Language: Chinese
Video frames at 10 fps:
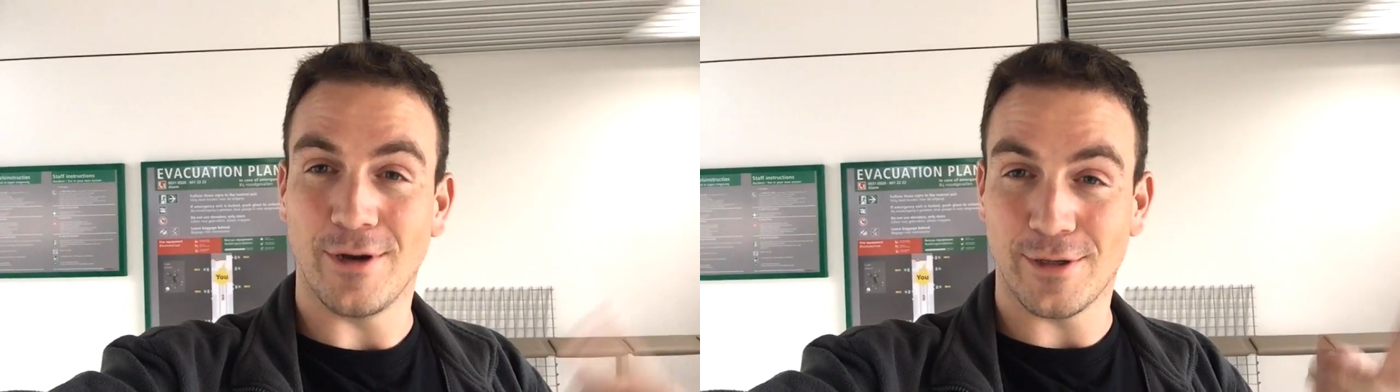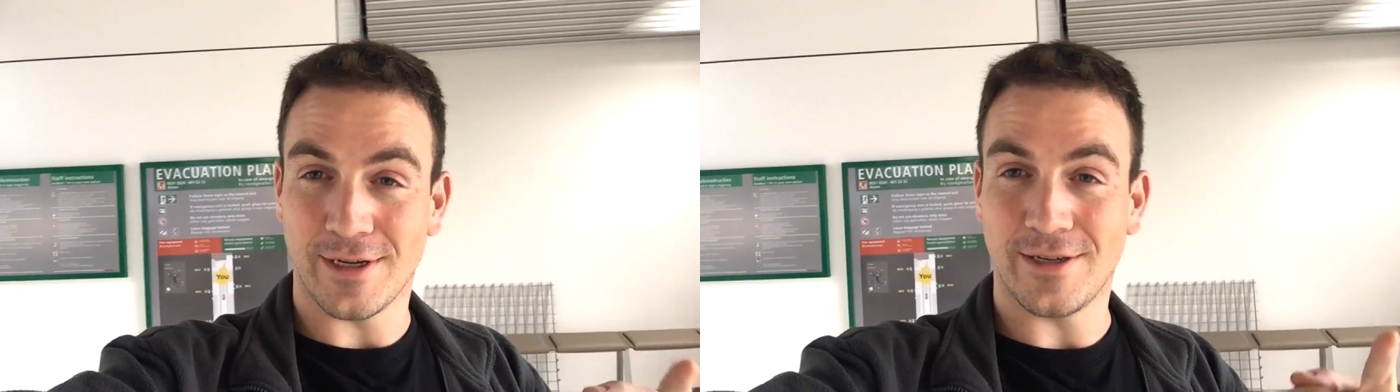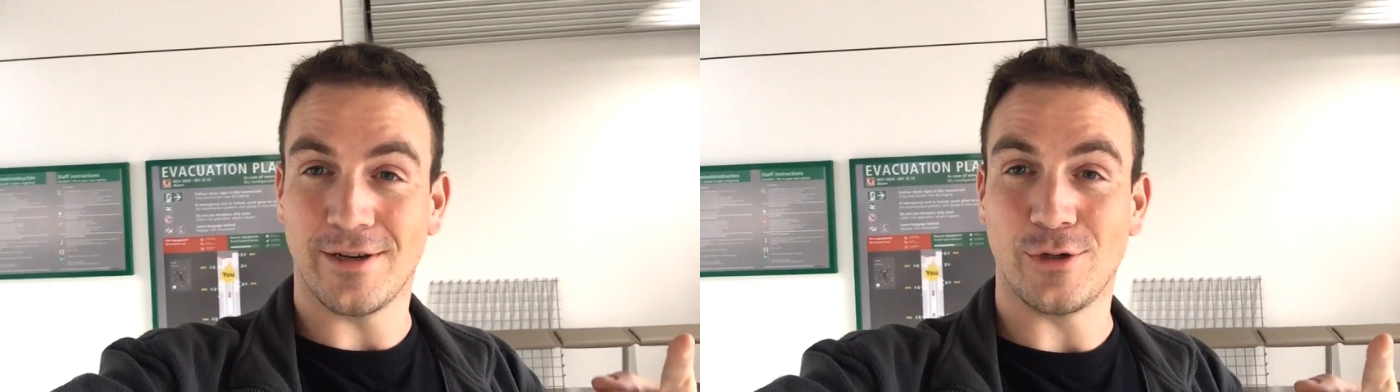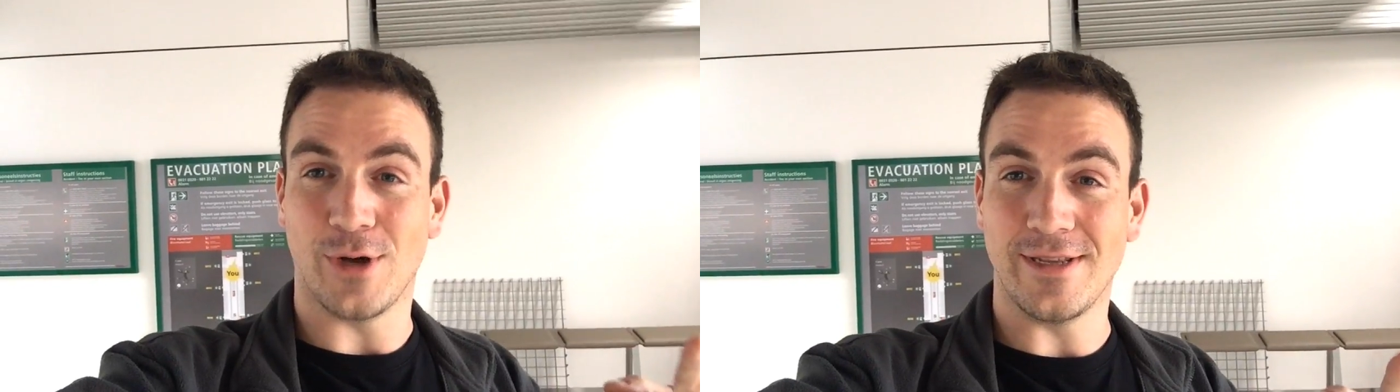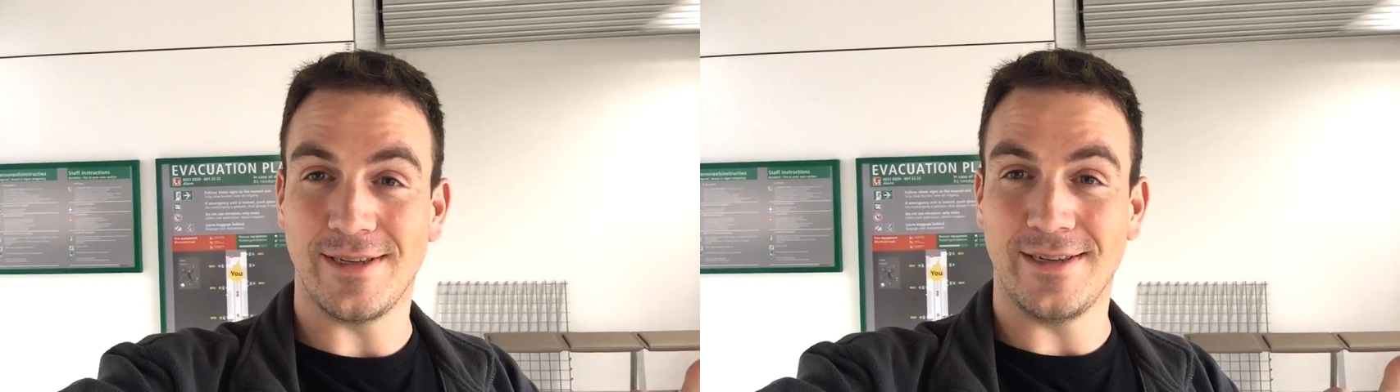我要在这
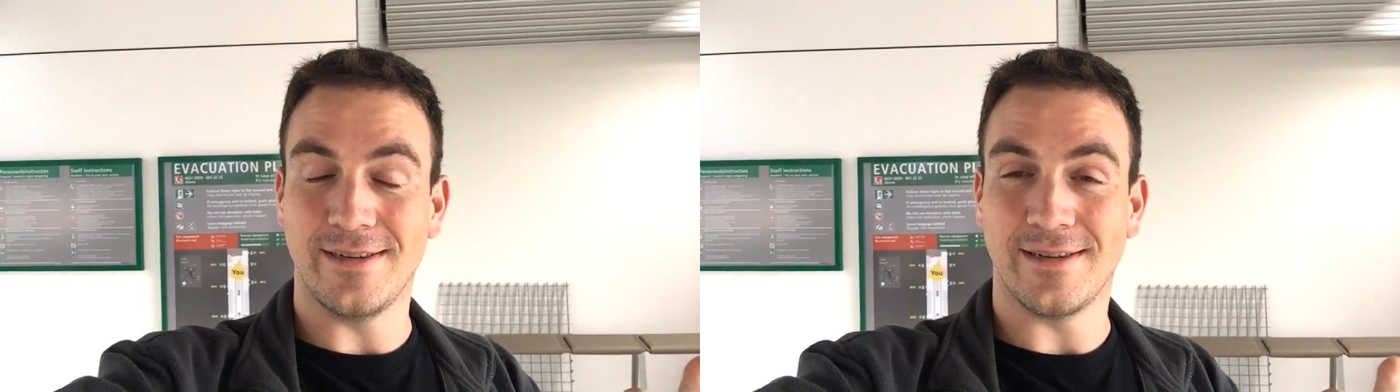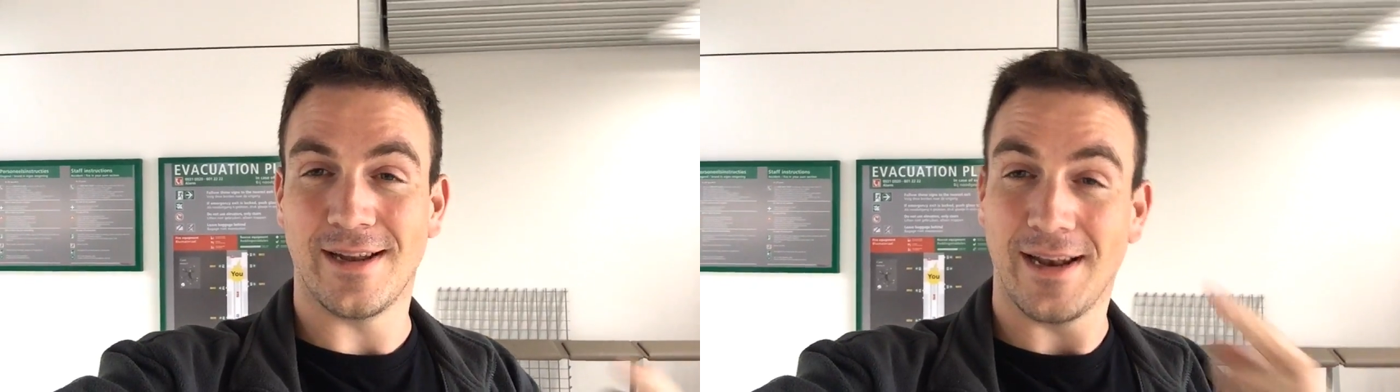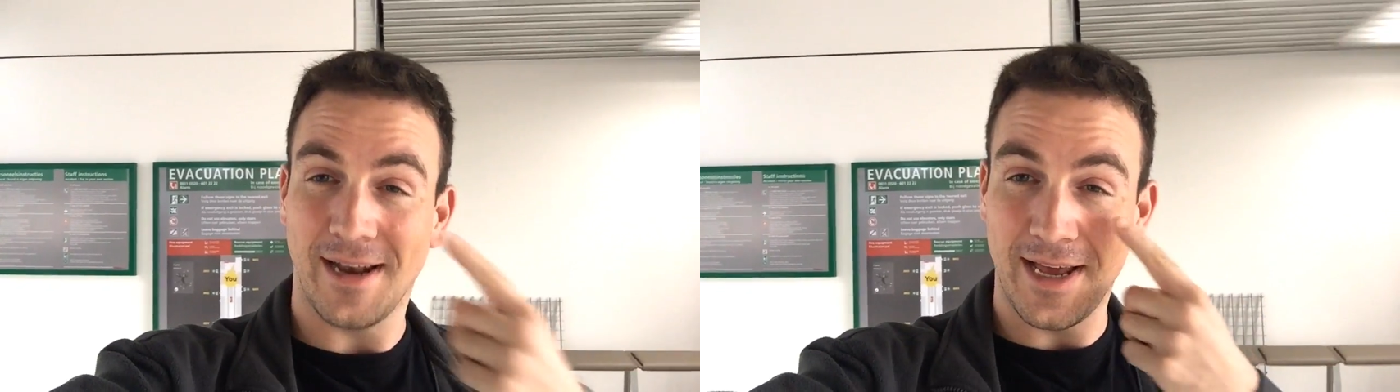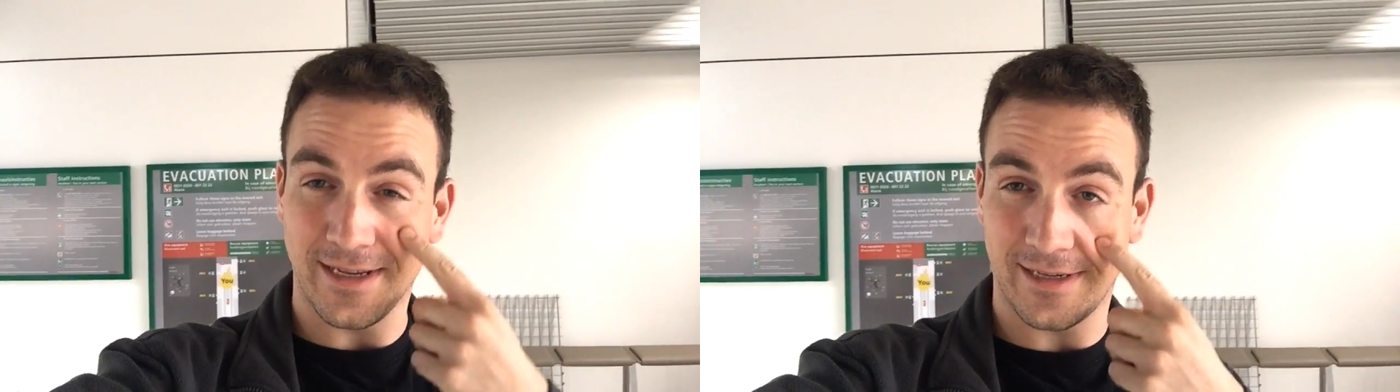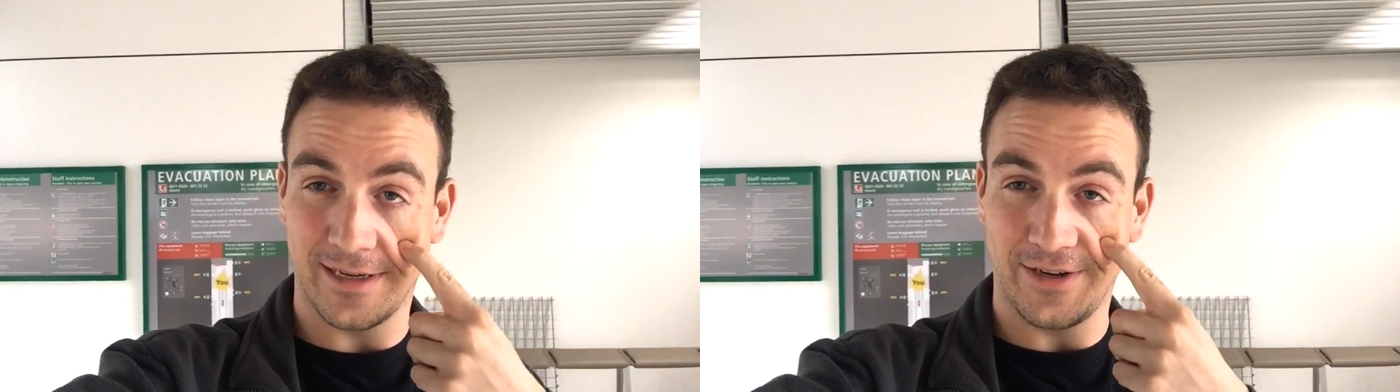转机，累
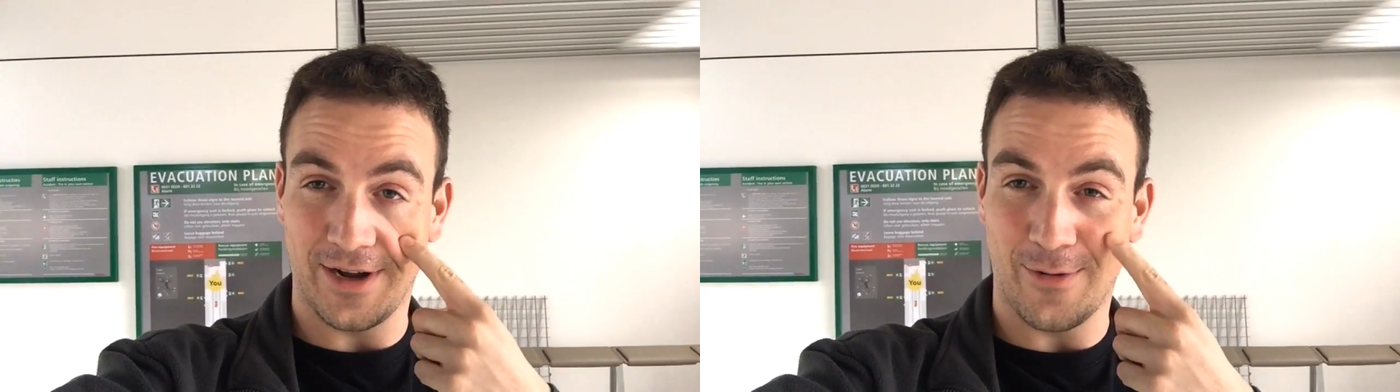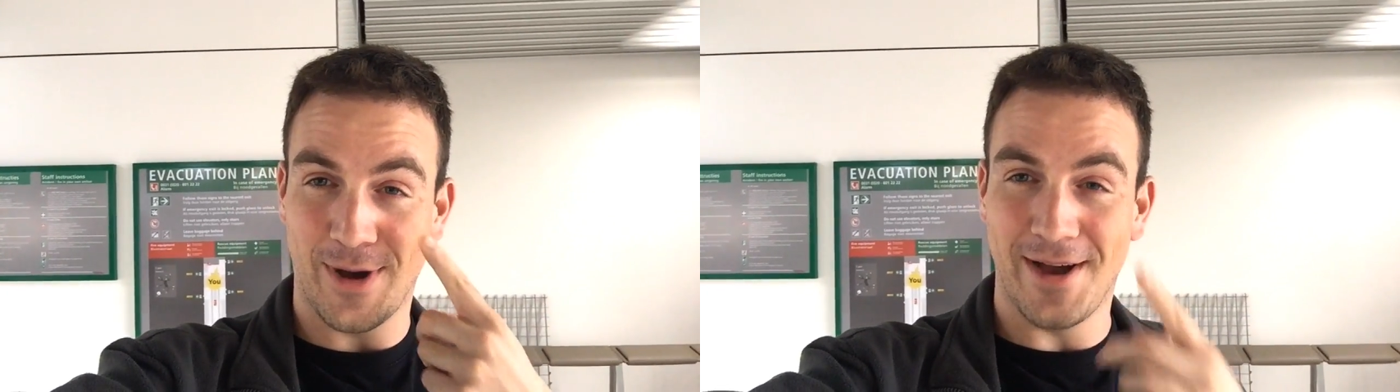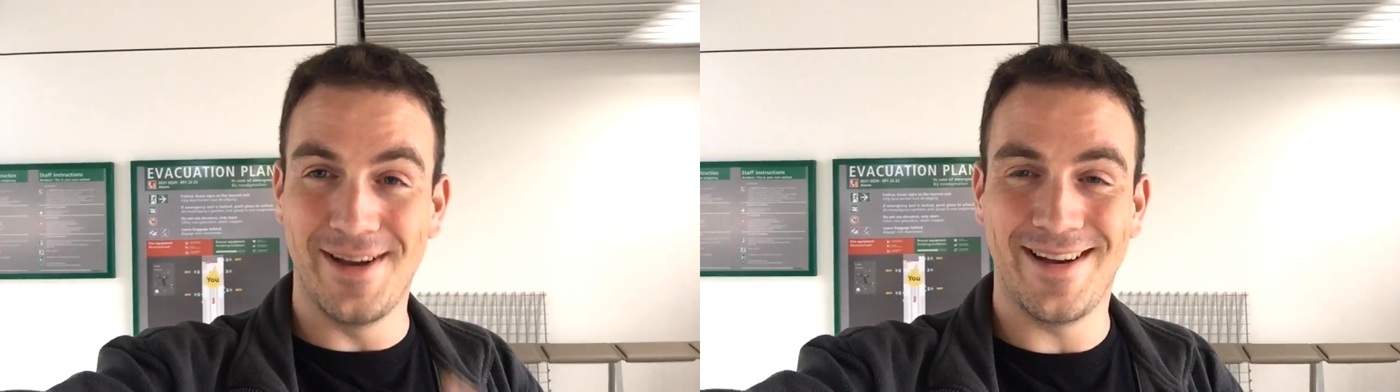死了吧？